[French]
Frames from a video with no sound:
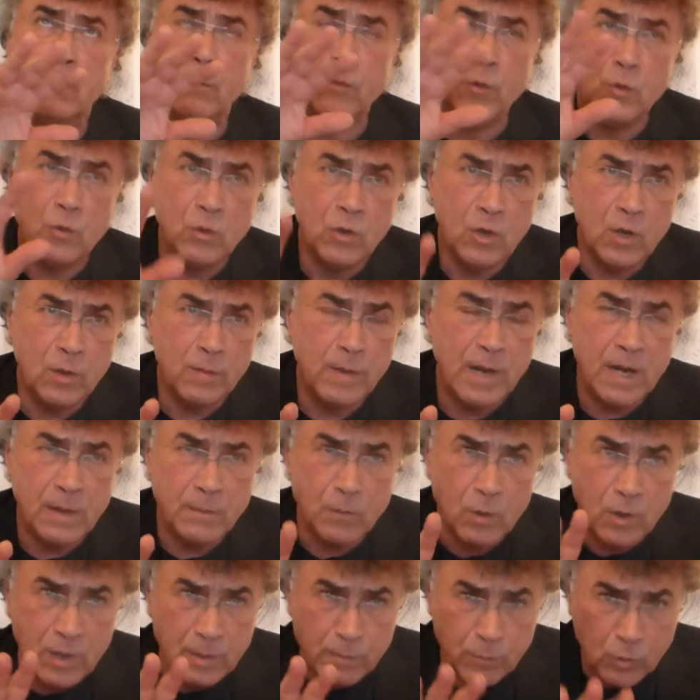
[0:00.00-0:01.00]
Plus
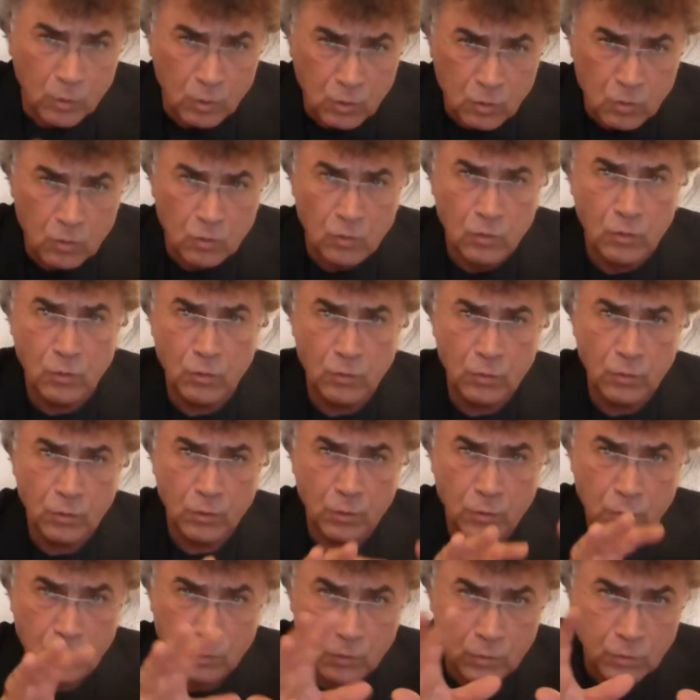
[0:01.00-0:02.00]
globalement, et pour
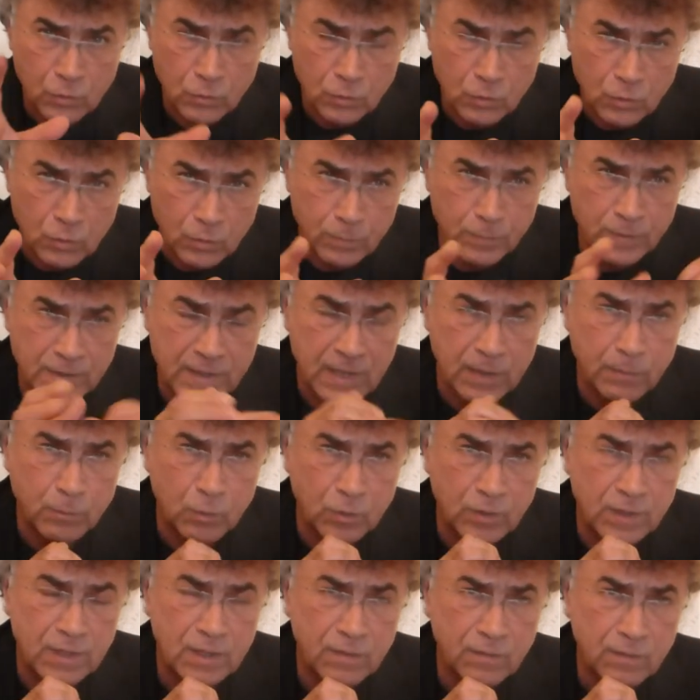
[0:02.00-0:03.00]
conclure cette
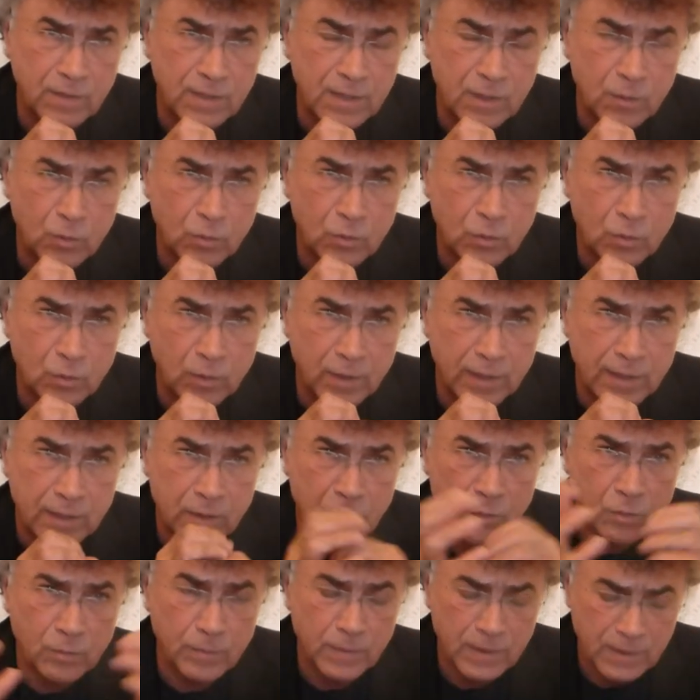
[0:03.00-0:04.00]
petite vidéo sur la
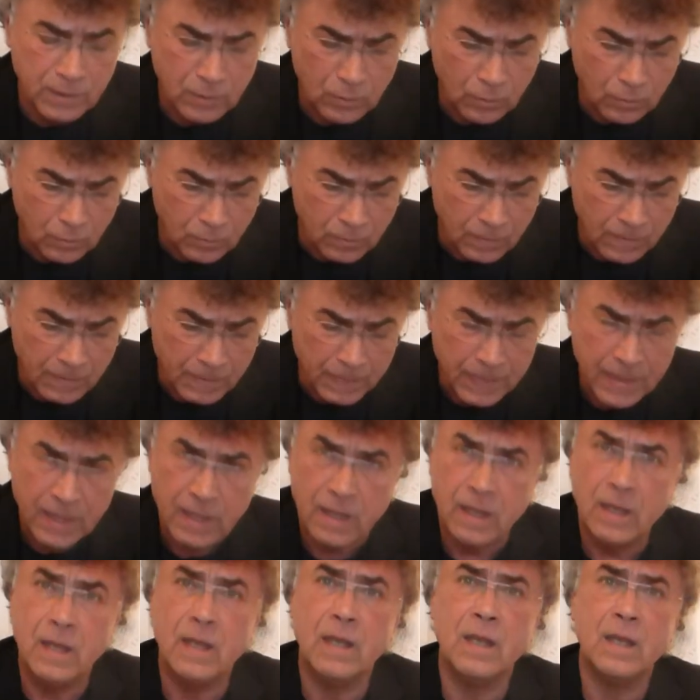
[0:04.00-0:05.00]
soumission,
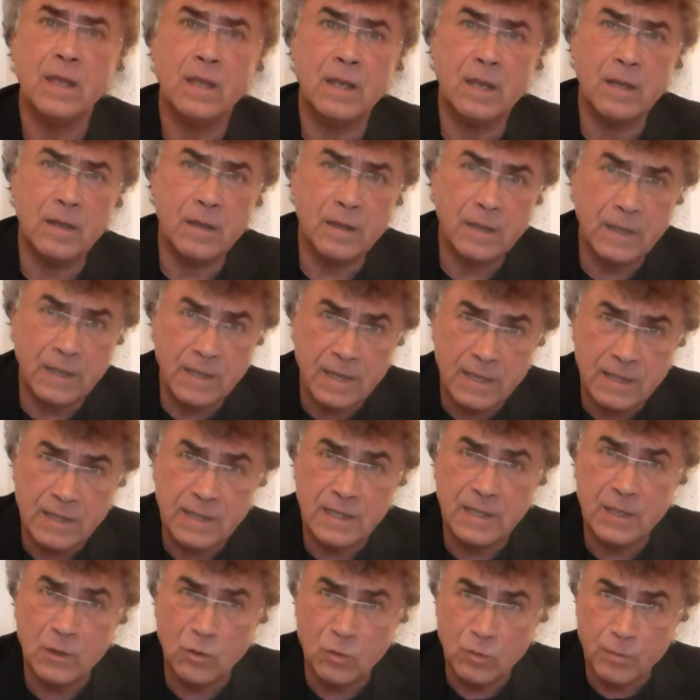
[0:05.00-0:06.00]
euh,
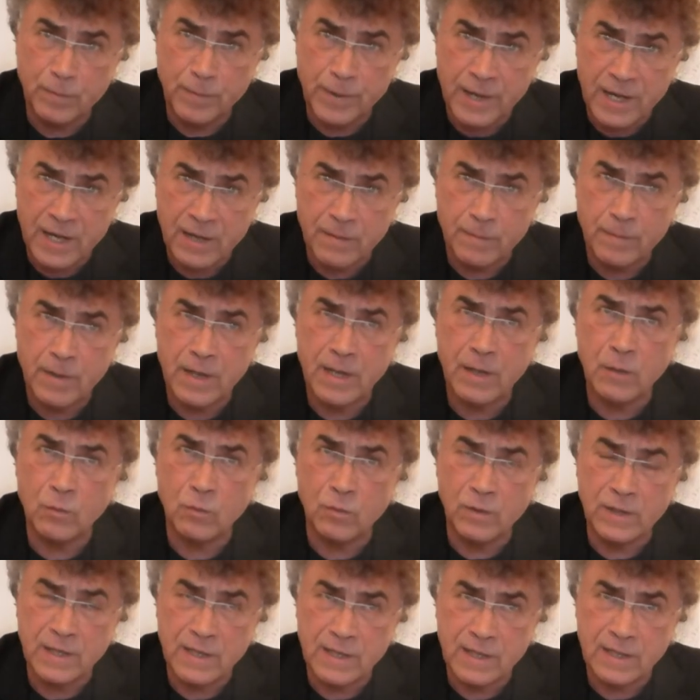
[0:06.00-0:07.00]
qu'est-ce qui nous permet
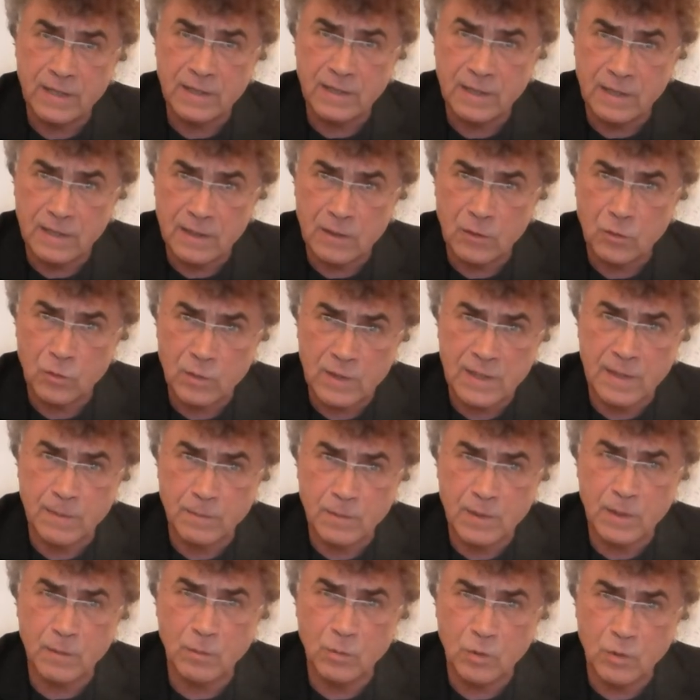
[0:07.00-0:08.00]
ou qu'est-ce qui est
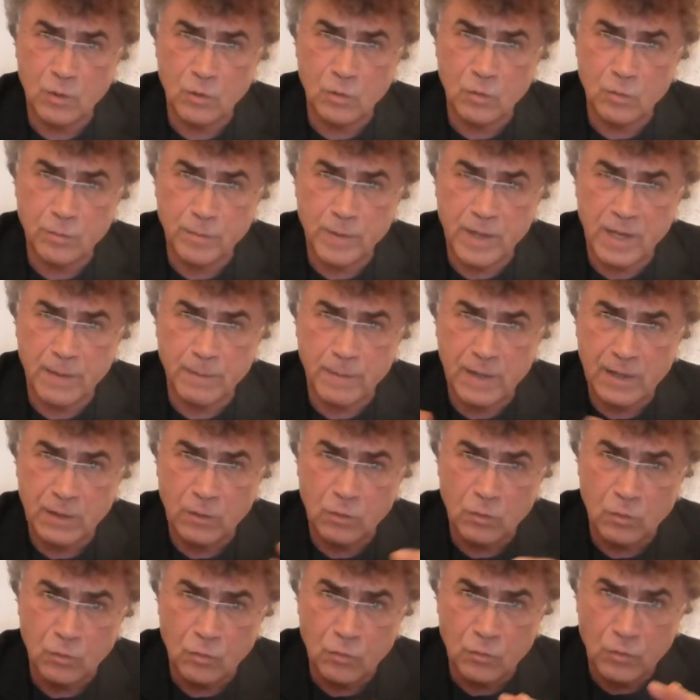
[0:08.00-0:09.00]
susceptible de nous
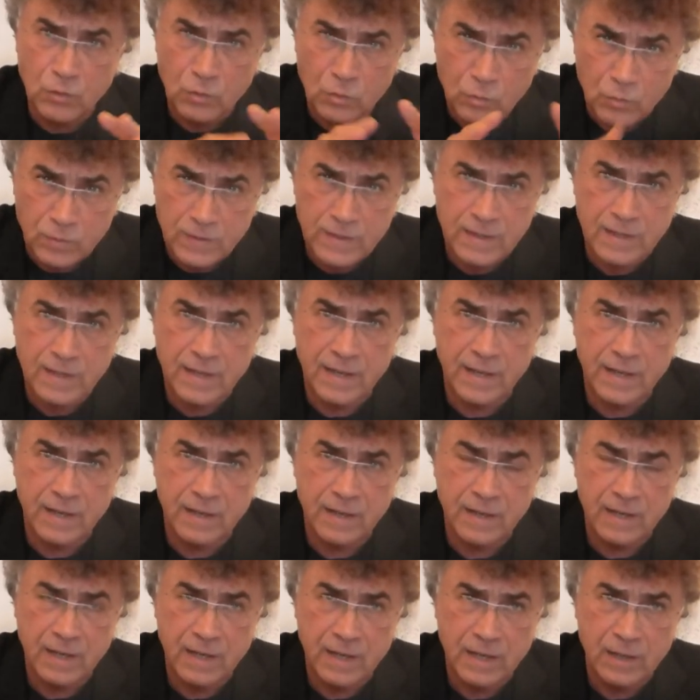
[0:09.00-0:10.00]
permettre de nous
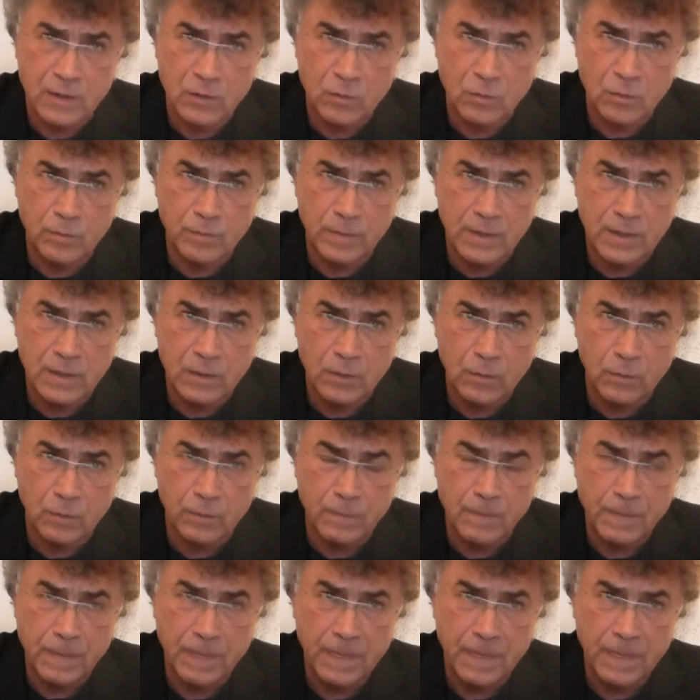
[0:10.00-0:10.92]
soustraire à la soumission